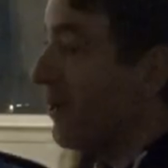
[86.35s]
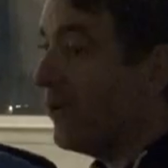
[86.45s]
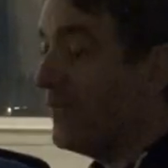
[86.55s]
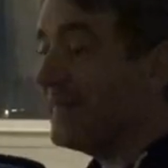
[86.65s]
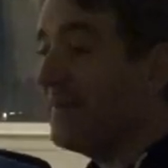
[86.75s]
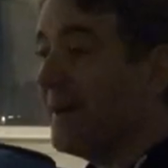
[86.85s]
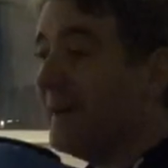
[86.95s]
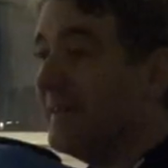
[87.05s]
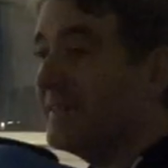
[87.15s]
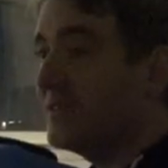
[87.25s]
On va
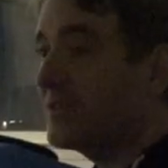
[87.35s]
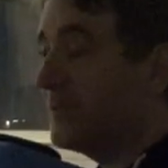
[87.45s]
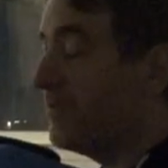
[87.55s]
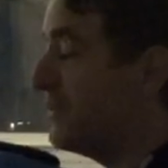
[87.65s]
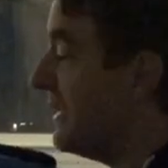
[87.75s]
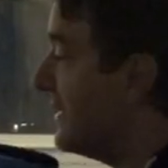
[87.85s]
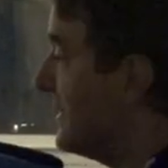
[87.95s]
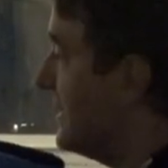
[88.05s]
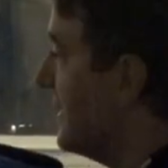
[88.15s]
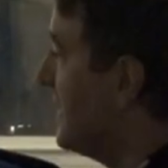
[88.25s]
démarrer sans plus
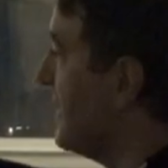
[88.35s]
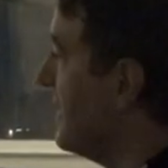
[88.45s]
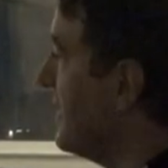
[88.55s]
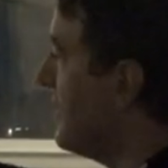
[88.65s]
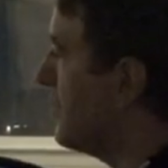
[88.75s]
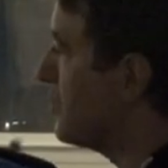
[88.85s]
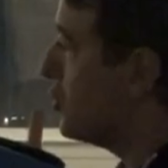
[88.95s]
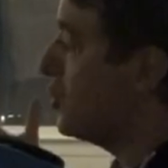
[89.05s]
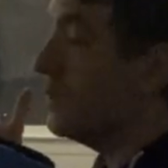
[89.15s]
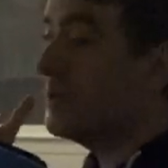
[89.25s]
tarder. Euh,
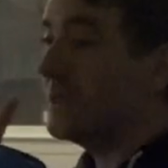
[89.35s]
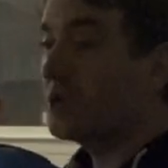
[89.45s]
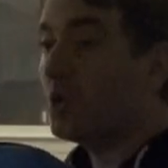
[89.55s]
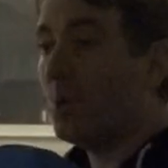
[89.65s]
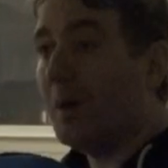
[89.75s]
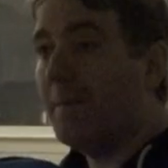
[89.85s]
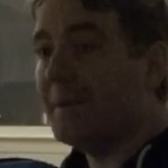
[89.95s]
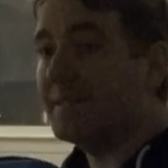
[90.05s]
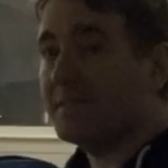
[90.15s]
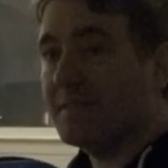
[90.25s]
aujourd'hui, on a trois
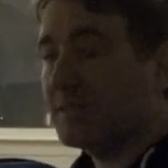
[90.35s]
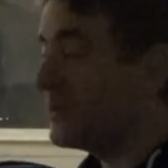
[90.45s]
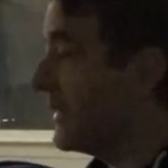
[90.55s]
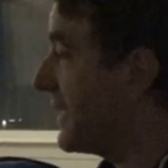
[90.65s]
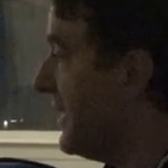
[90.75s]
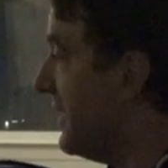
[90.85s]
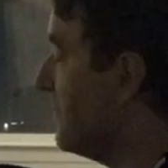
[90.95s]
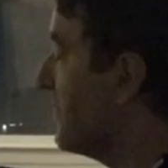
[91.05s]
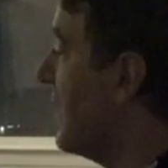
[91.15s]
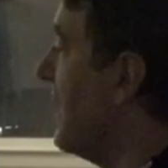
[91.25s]
présentations éclairs
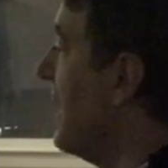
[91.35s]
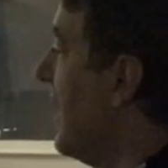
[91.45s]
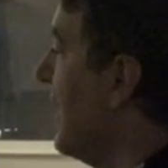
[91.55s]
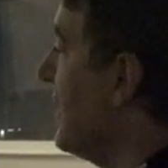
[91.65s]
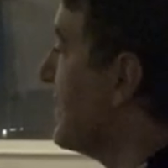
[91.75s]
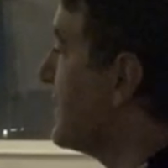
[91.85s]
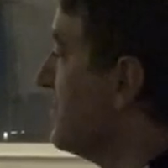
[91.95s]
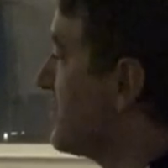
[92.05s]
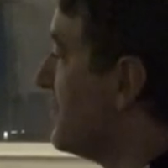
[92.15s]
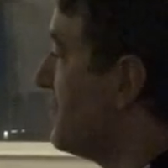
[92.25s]
qui
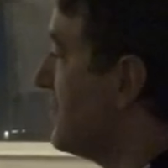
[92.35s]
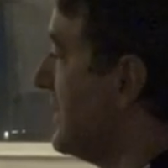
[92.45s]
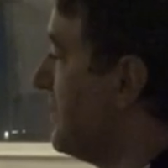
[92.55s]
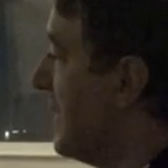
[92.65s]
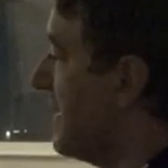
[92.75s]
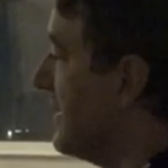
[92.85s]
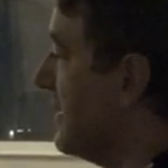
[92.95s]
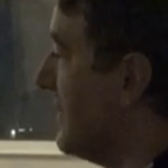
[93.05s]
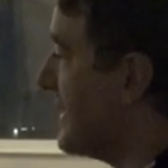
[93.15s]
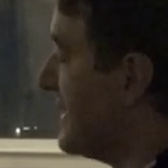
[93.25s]
nous sont fournies
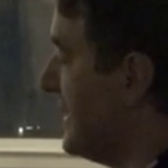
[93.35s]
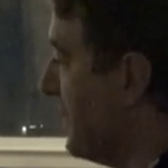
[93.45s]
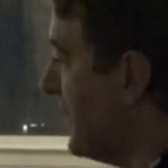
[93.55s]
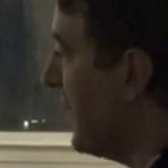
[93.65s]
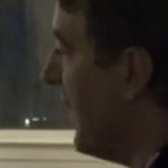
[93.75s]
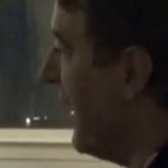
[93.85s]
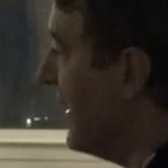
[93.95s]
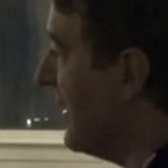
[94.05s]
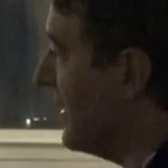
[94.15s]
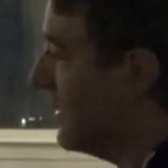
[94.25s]
par Maxime.
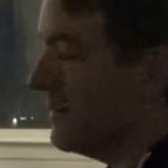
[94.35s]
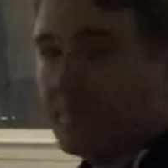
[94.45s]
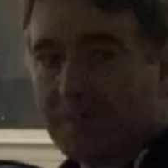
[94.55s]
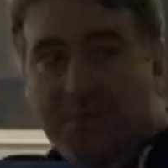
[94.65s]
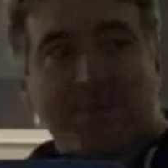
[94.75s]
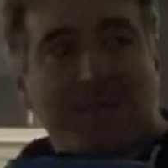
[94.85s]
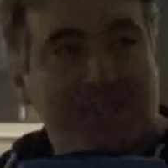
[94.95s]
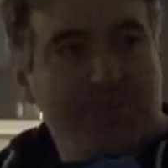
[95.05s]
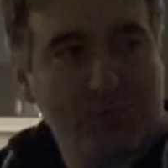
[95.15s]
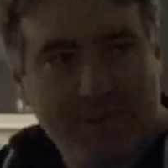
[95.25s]
merci
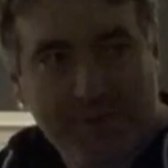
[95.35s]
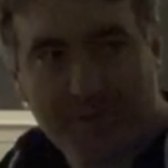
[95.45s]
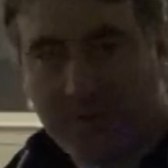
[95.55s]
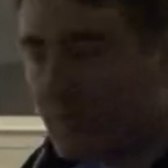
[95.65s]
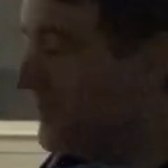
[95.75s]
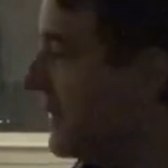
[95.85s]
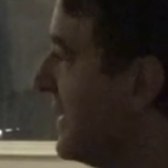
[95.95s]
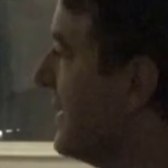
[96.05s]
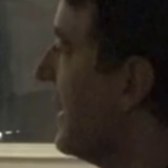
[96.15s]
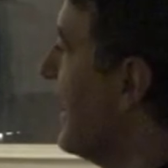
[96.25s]
Maxime, tu vas passer en premier.